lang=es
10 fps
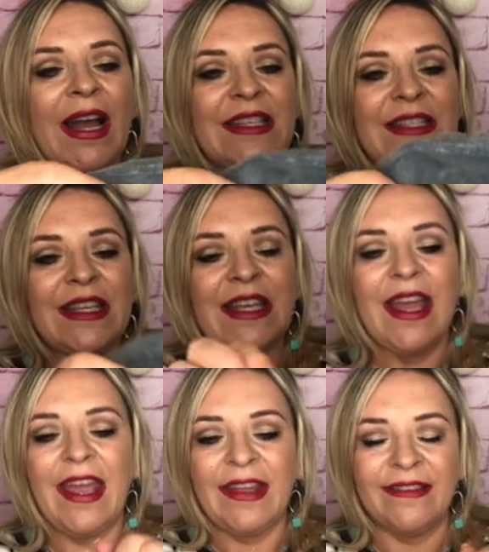Así
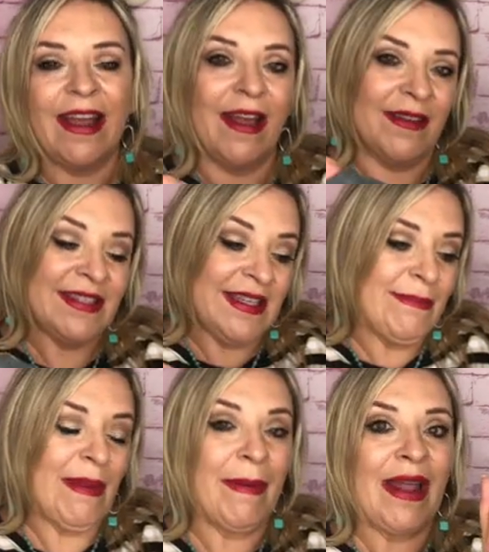que esta
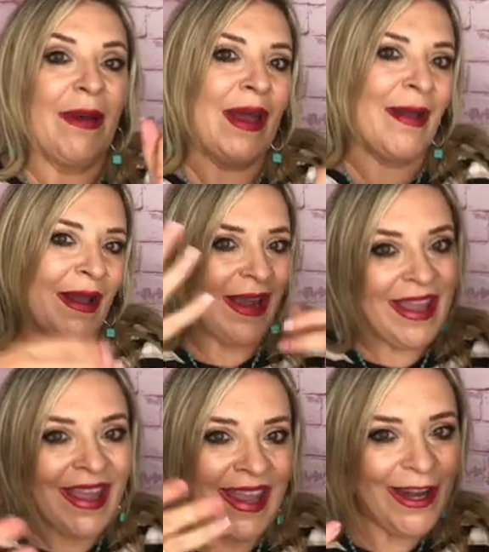sirve para ahora
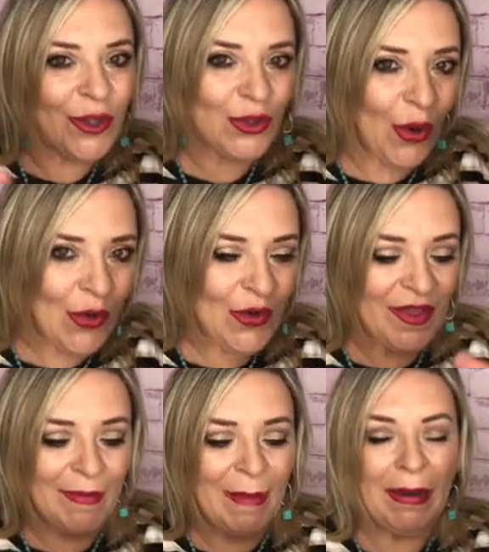el otoño y
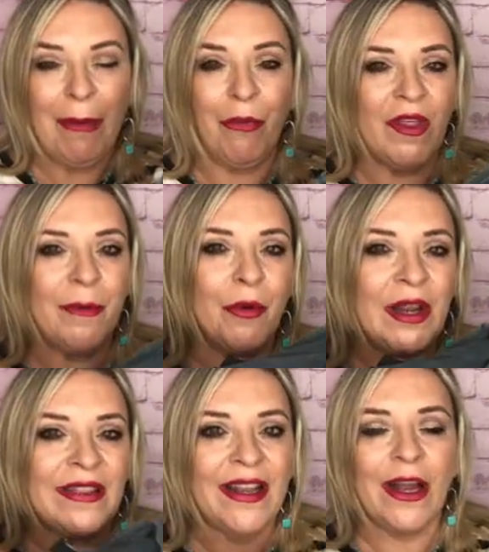demás para poder
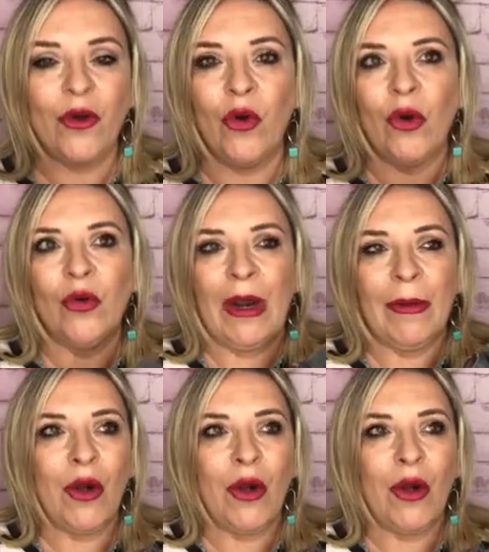ponértela con a lo